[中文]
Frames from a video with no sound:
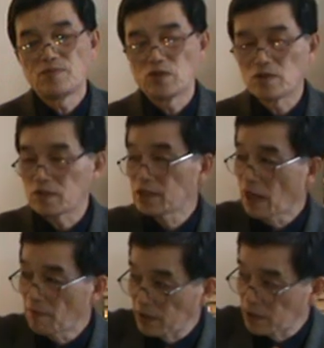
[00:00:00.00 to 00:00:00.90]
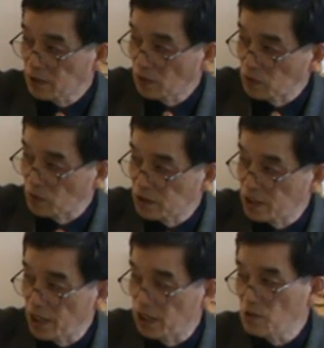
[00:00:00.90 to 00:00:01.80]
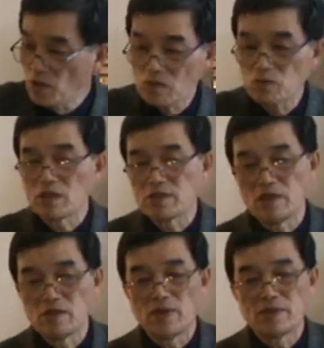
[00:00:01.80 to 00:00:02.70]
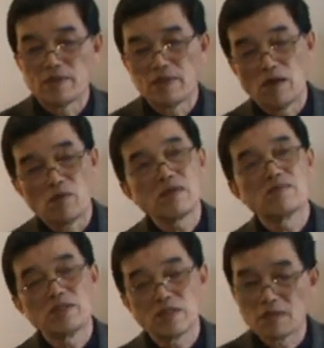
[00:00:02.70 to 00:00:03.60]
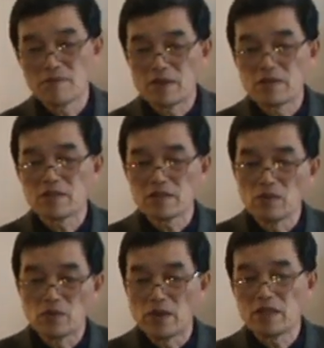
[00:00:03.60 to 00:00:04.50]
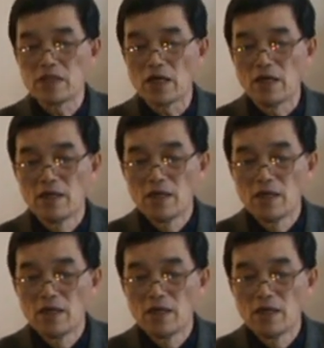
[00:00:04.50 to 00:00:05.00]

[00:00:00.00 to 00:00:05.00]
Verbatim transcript: 就是他把它叫做前运算阶段啊。为什么叫这个名称是有原因的。